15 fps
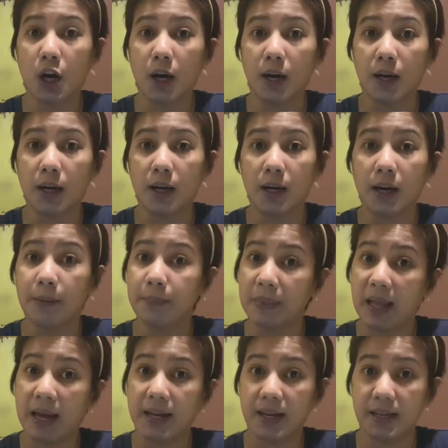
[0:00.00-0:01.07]
uh,
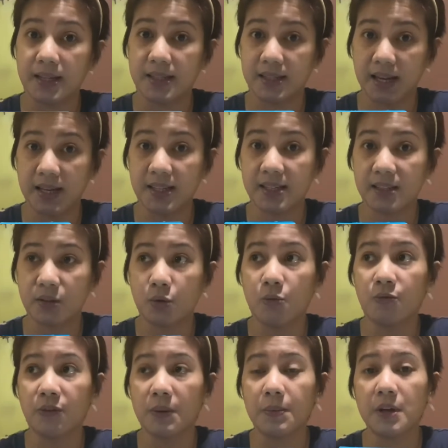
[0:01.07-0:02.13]
appliances. Kung
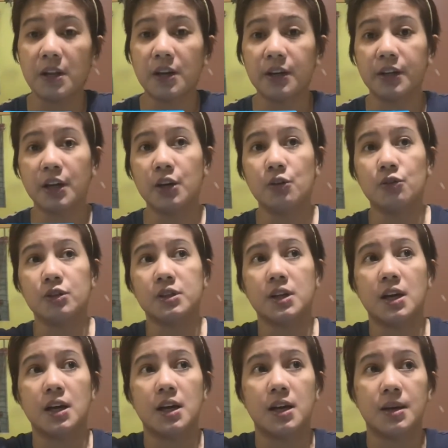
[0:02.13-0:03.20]
familiar kayo
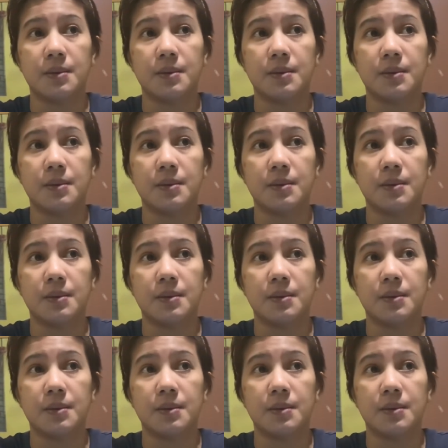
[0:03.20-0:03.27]
sa